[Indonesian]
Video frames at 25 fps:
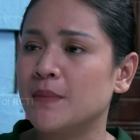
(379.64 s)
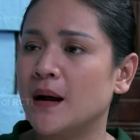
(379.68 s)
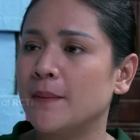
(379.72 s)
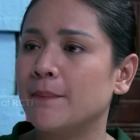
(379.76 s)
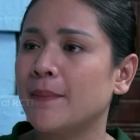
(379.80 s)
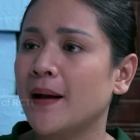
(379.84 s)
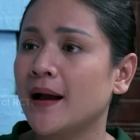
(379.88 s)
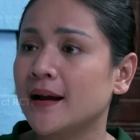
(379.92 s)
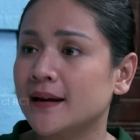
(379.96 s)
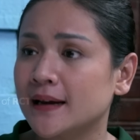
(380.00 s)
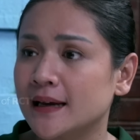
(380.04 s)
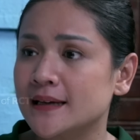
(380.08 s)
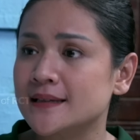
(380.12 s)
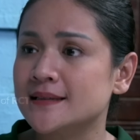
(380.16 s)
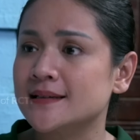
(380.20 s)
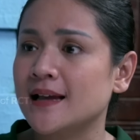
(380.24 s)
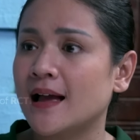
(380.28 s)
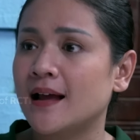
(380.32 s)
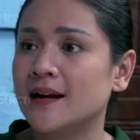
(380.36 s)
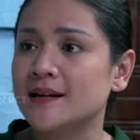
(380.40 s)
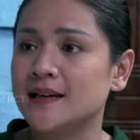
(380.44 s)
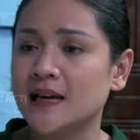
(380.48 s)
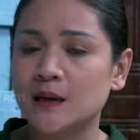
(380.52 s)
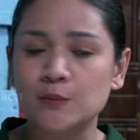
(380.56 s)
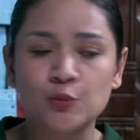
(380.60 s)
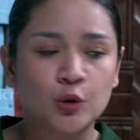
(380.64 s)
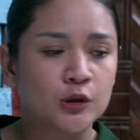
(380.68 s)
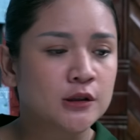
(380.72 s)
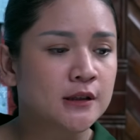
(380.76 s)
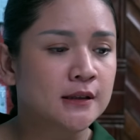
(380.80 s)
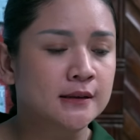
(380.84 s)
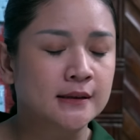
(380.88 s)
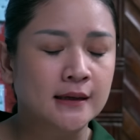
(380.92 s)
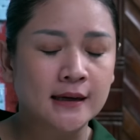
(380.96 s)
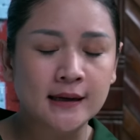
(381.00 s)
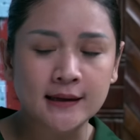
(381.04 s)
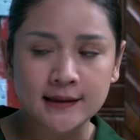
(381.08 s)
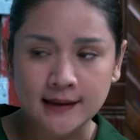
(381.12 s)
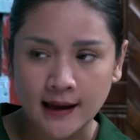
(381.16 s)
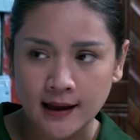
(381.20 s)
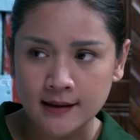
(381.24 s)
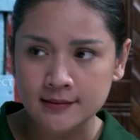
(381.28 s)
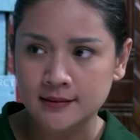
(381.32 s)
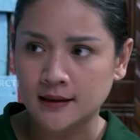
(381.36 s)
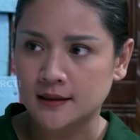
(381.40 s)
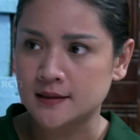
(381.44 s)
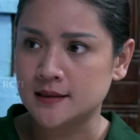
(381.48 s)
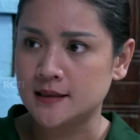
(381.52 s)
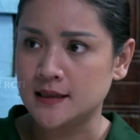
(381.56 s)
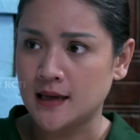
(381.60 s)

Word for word: Mbak pakai sekalian buat nyetrika ntar